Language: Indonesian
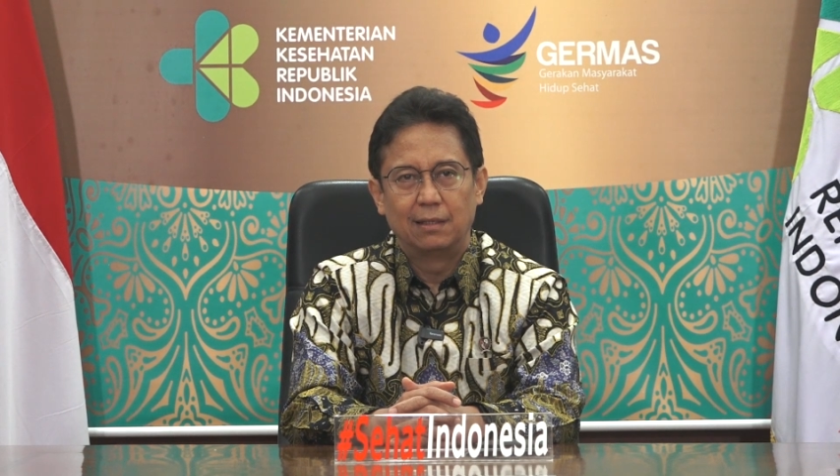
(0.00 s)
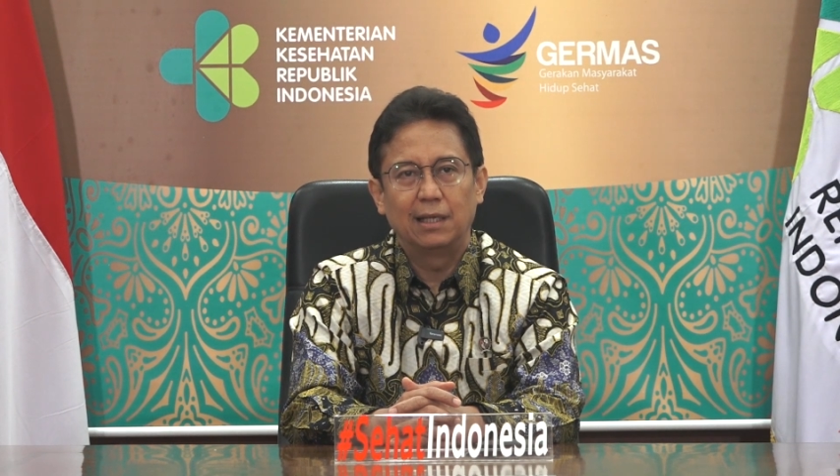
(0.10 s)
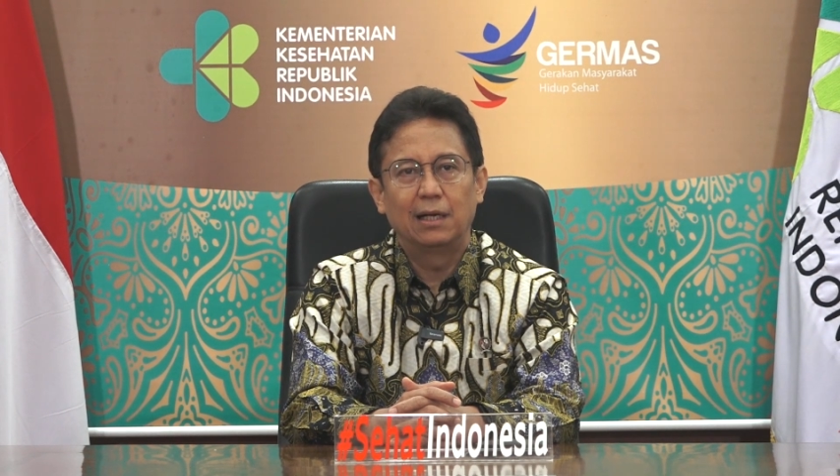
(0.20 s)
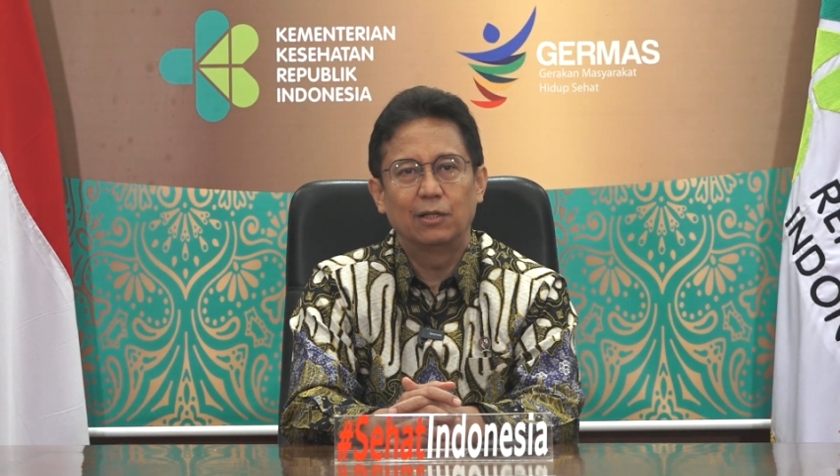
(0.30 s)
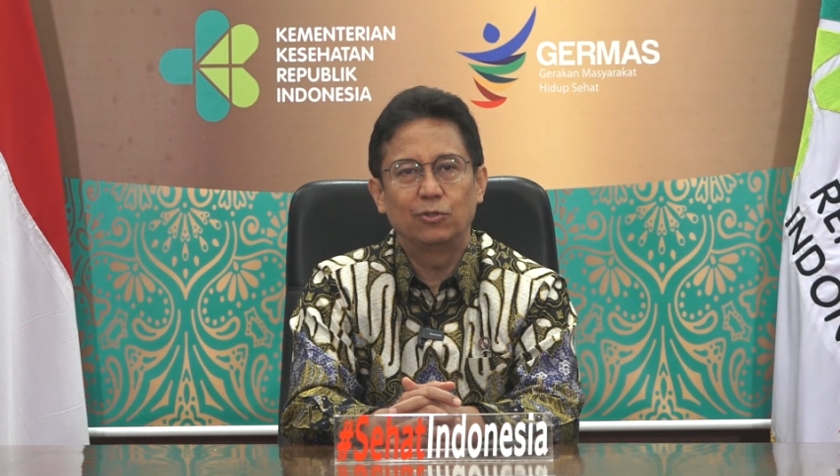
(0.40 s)

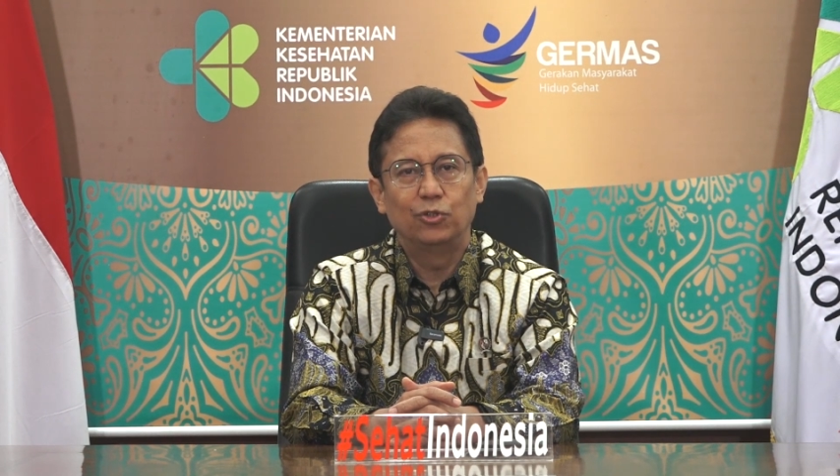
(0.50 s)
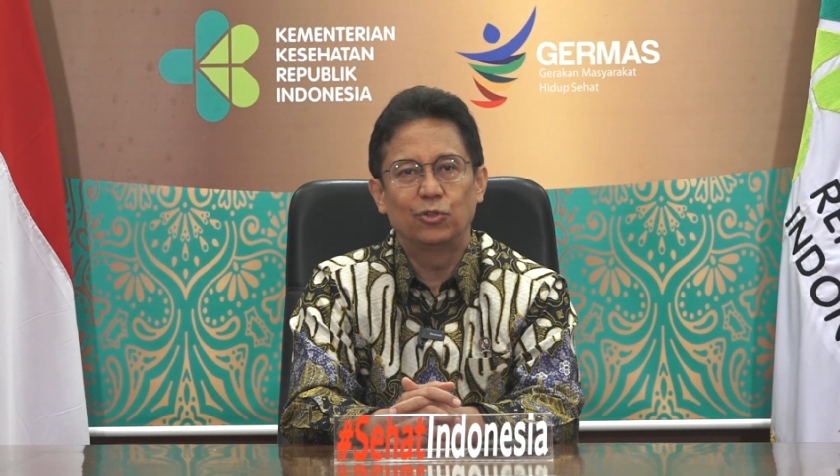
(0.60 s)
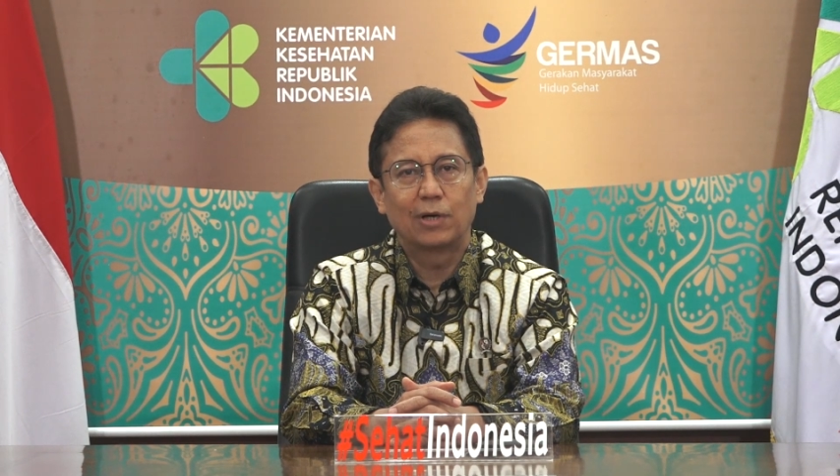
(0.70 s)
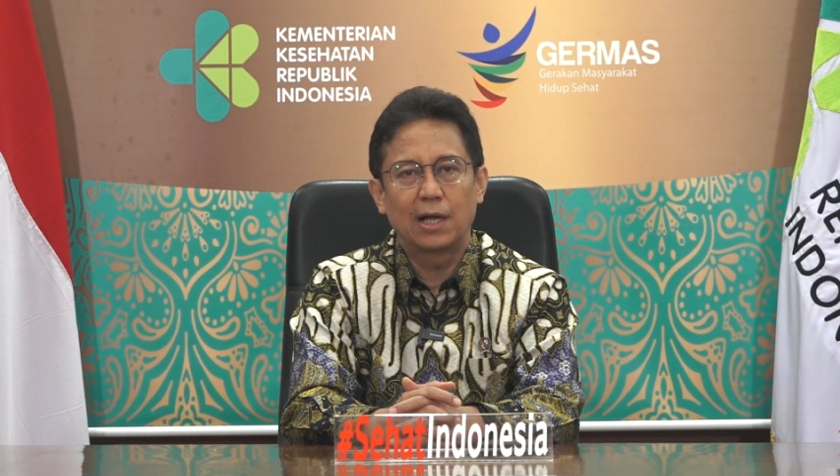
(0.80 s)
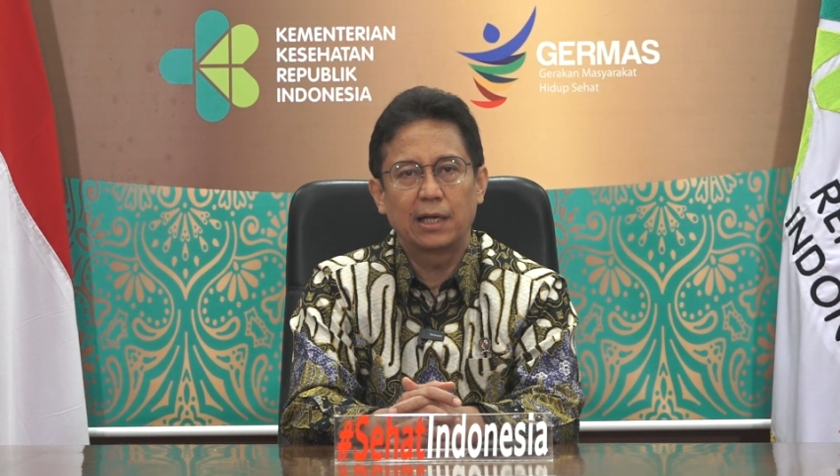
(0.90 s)
Tinggal
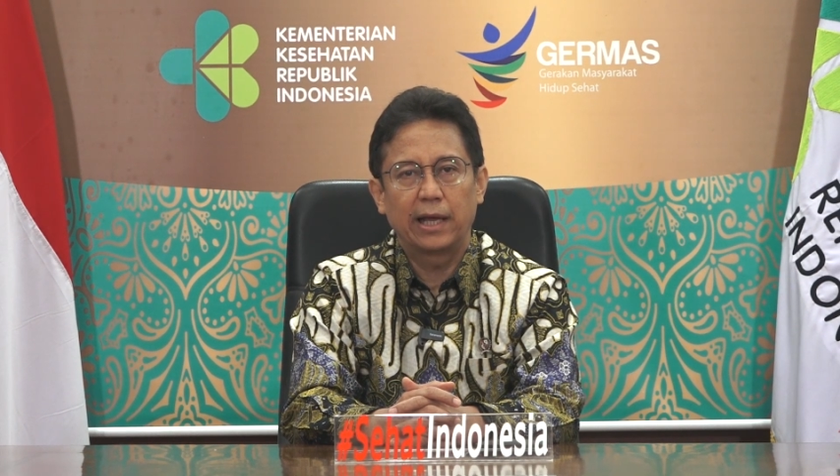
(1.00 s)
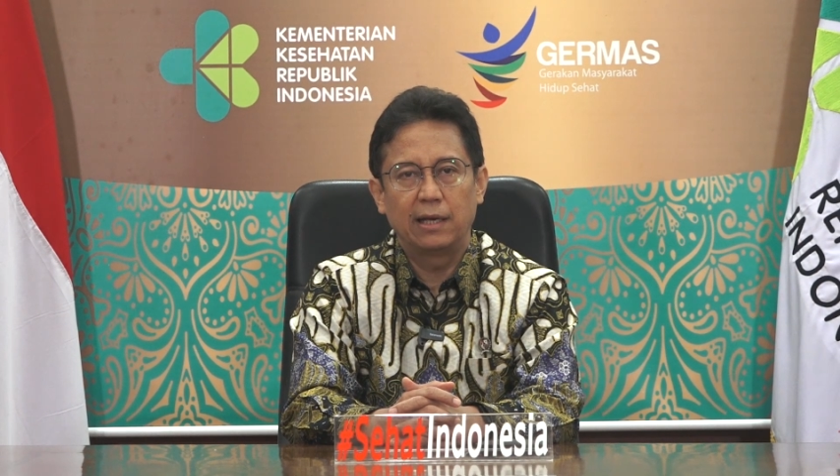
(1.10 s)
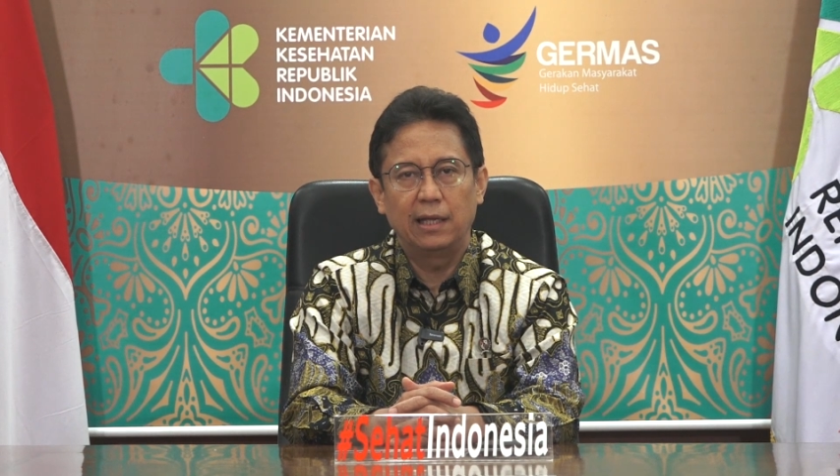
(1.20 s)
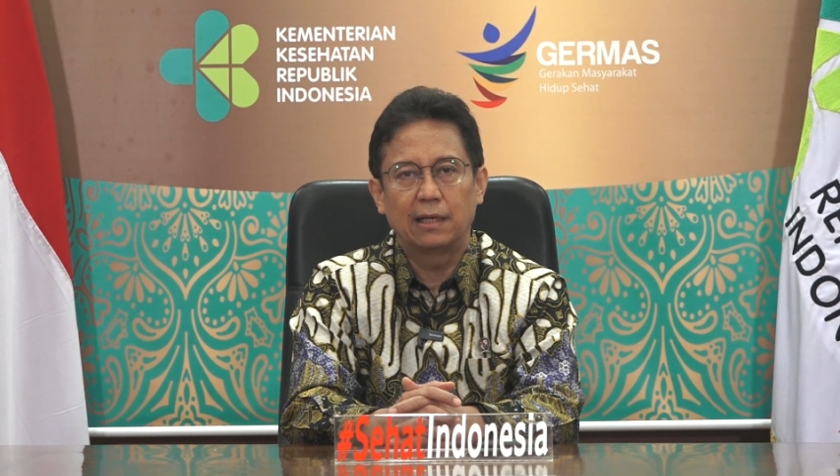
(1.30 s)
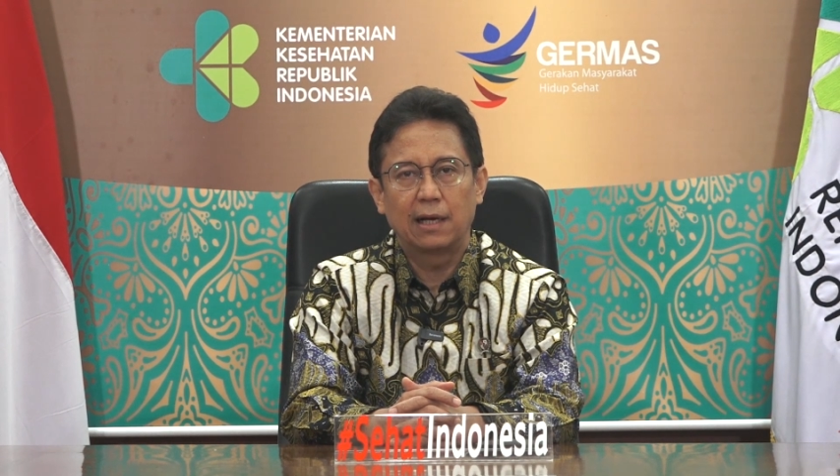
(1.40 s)
tunjukkan
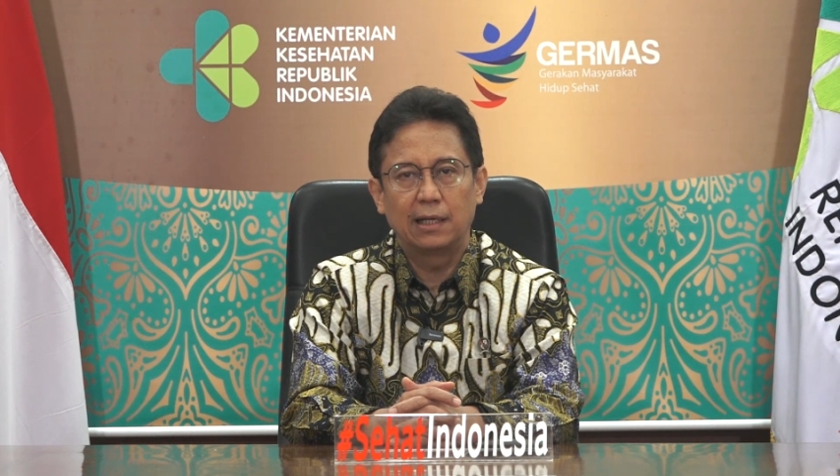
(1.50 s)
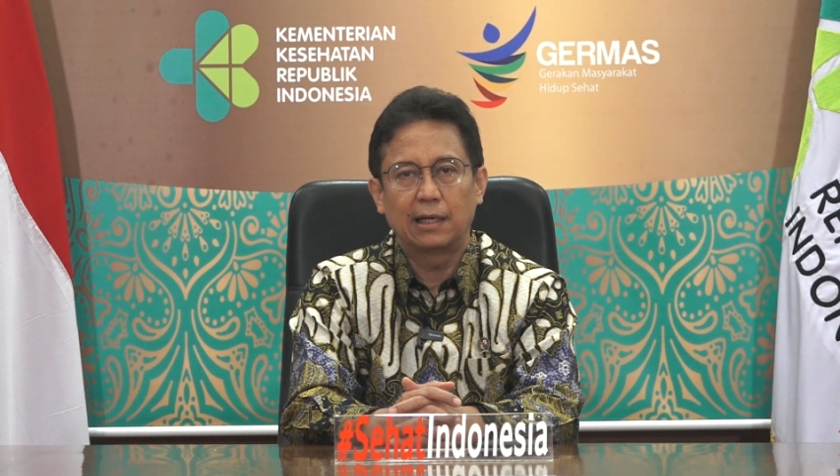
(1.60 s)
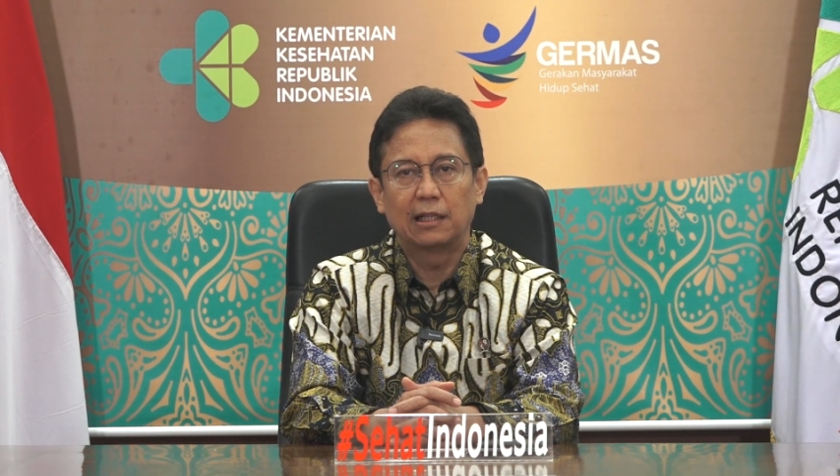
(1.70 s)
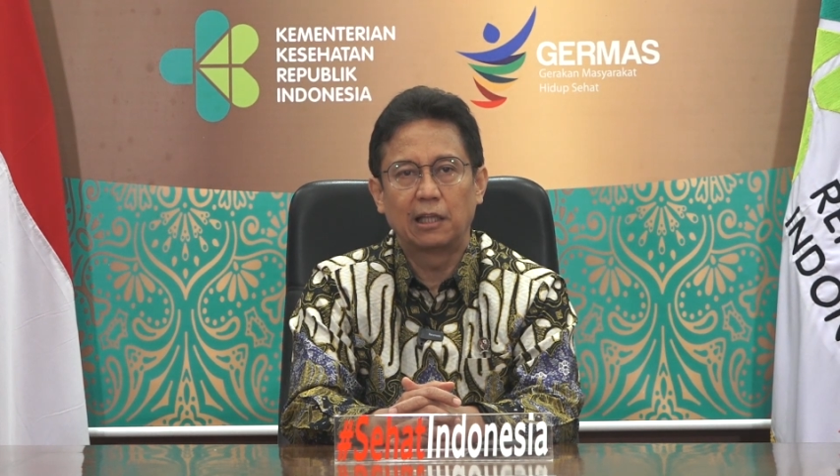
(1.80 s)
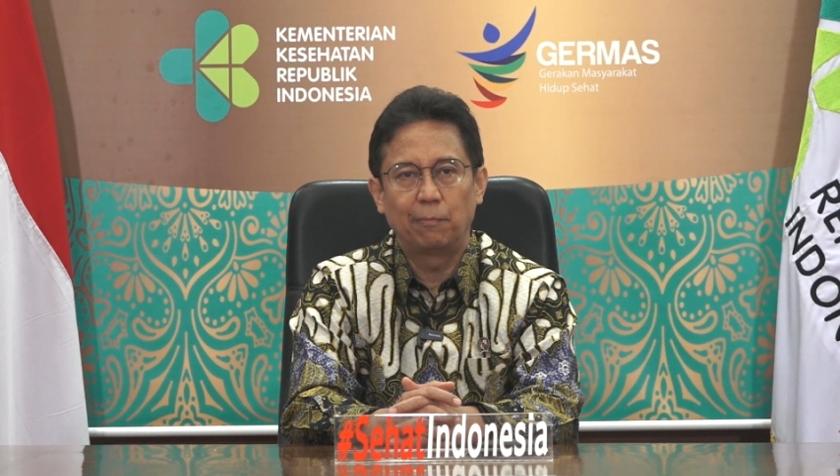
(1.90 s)
NIK di
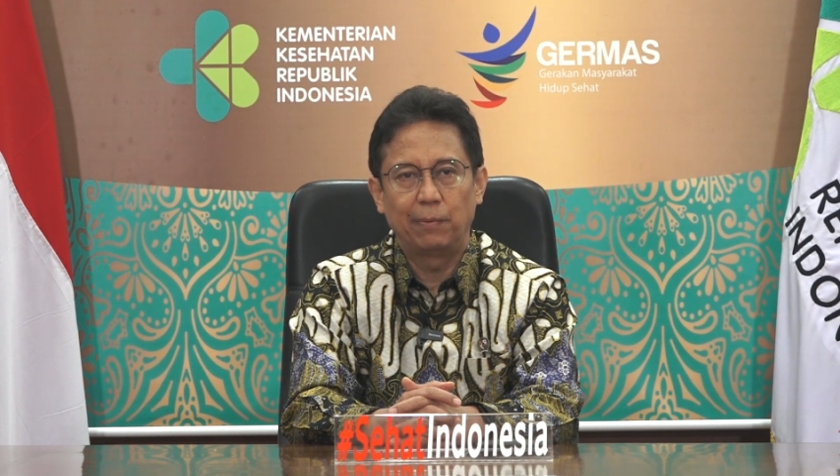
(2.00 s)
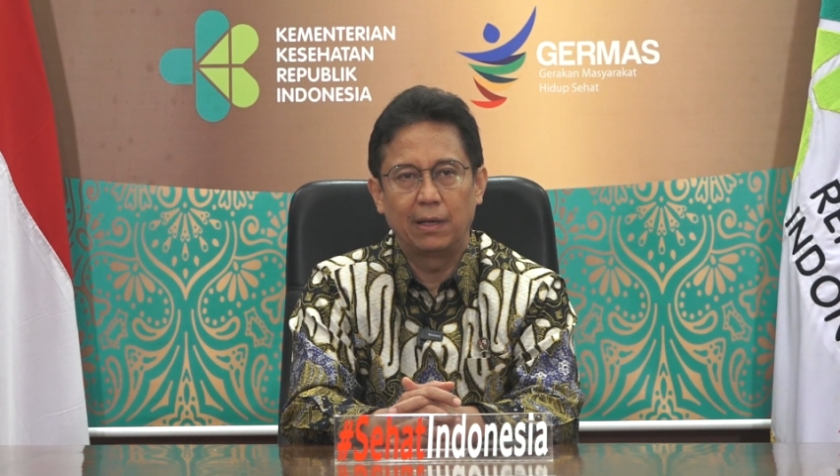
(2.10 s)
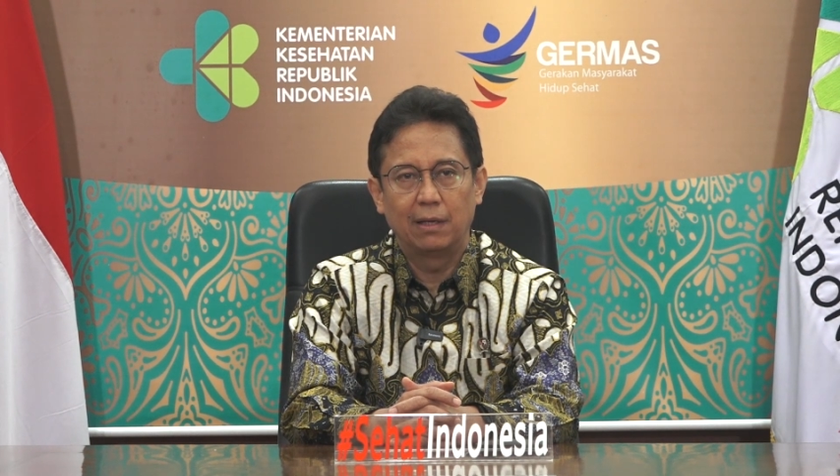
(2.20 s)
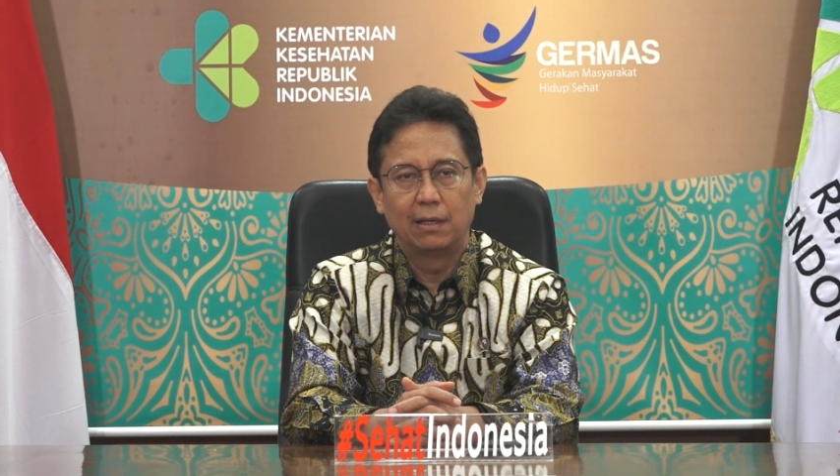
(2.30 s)
KTP